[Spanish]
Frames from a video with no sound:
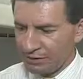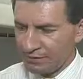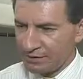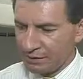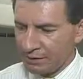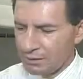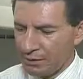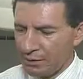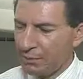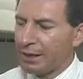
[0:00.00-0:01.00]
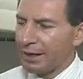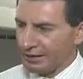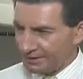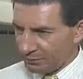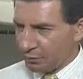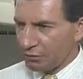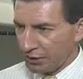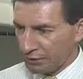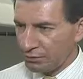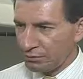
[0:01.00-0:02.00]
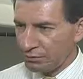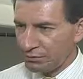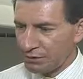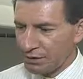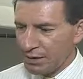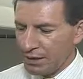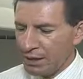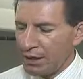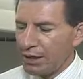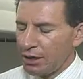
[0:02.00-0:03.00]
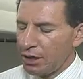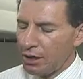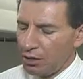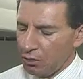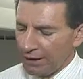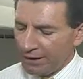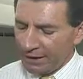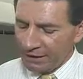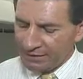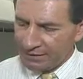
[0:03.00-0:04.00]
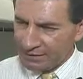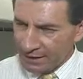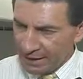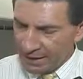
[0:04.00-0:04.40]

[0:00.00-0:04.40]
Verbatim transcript: general de Impacto y Riesgo Ambiental de Gira de la Semarnat, añade que ya hay que tomar